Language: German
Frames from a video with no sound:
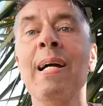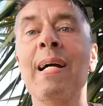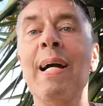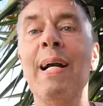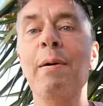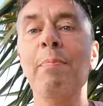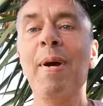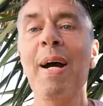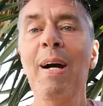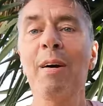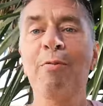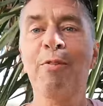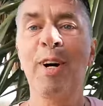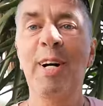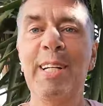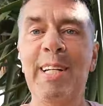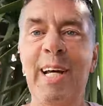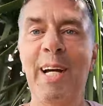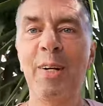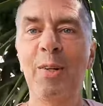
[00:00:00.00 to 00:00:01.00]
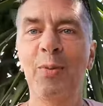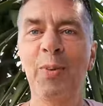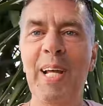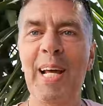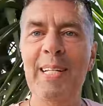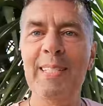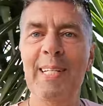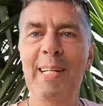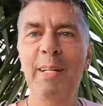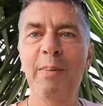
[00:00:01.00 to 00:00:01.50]
Kalimera Freunde und
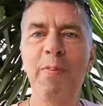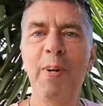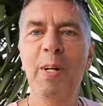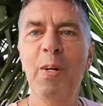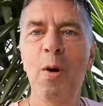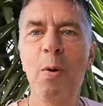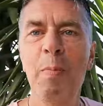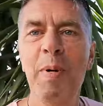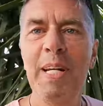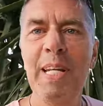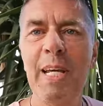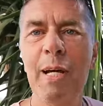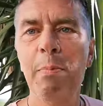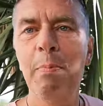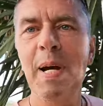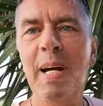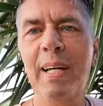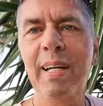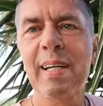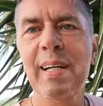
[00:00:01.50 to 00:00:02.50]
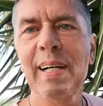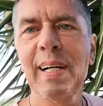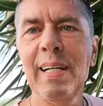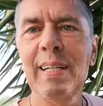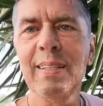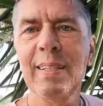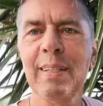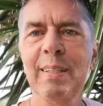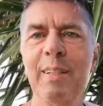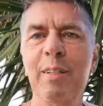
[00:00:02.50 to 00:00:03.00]
herzlich willkommen hier bei
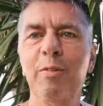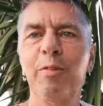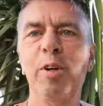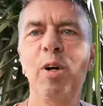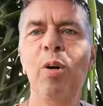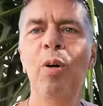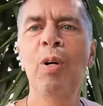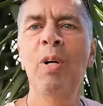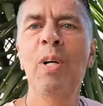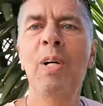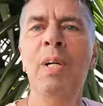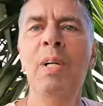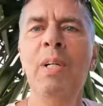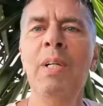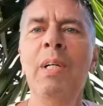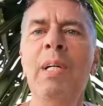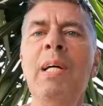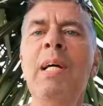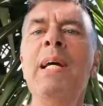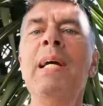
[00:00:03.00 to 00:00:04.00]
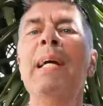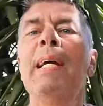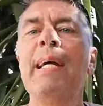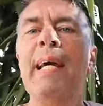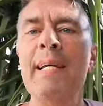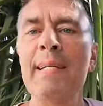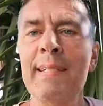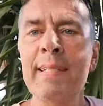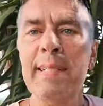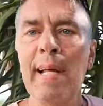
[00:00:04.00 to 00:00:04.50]
Kreta TV.
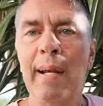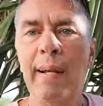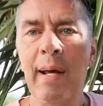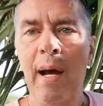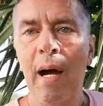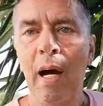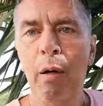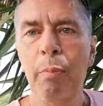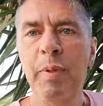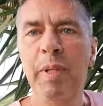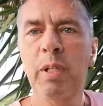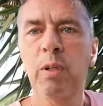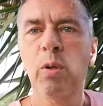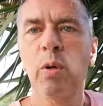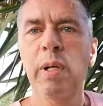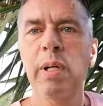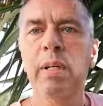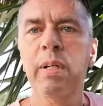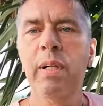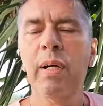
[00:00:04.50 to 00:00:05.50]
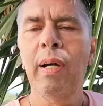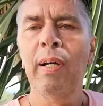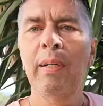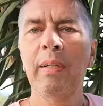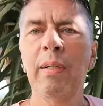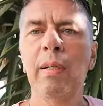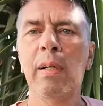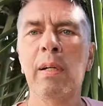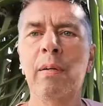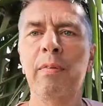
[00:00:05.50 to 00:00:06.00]
Gestern habe ich euch
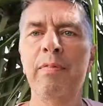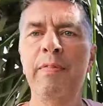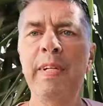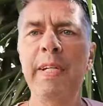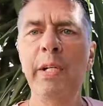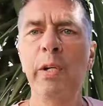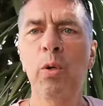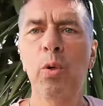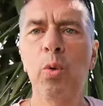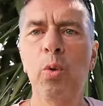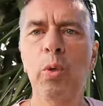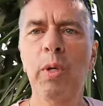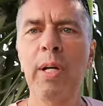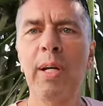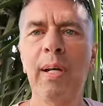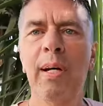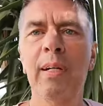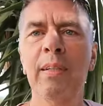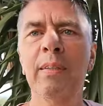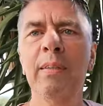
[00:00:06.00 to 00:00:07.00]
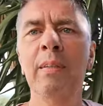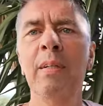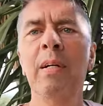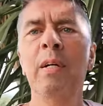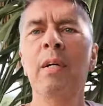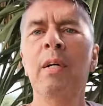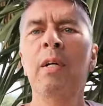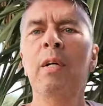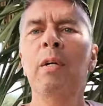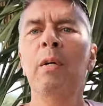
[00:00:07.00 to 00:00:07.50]
ein Video
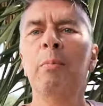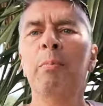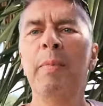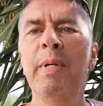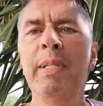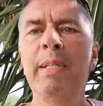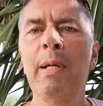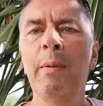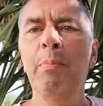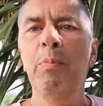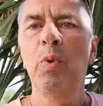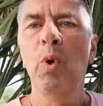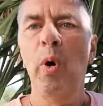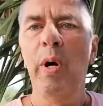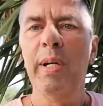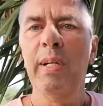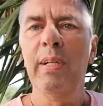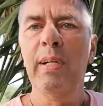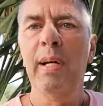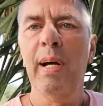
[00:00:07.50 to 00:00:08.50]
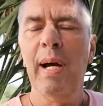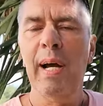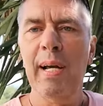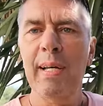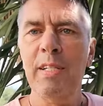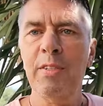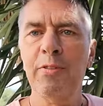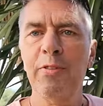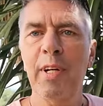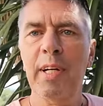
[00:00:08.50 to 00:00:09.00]
hochgeladen mit dem neuen
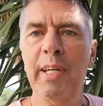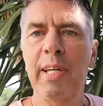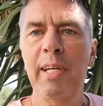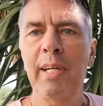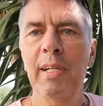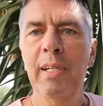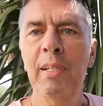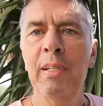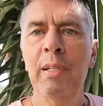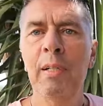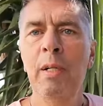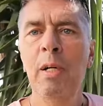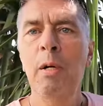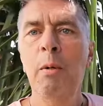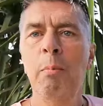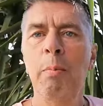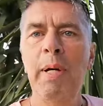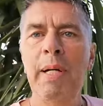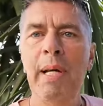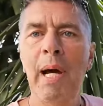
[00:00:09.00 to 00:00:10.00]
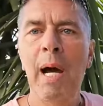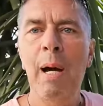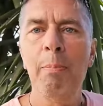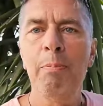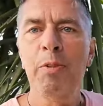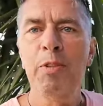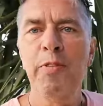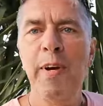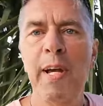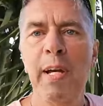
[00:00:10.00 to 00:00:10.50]
Kreisverkehr bei der
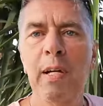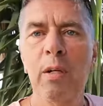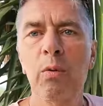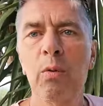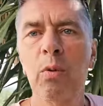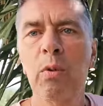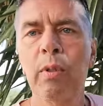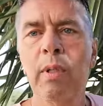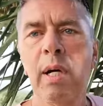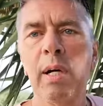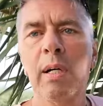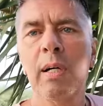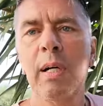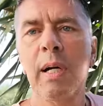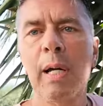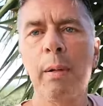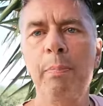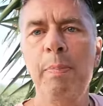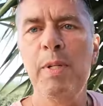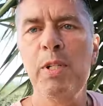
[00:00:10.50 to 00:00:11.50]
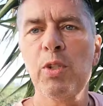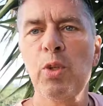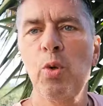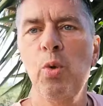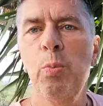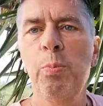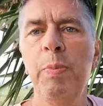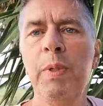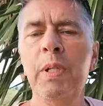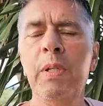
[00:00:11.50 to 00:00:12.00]
Abzweigung nach
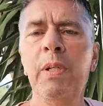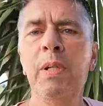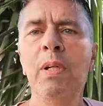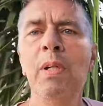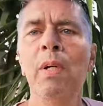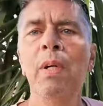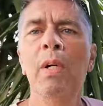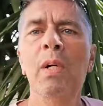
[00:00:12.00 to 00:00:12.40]
Episkopi.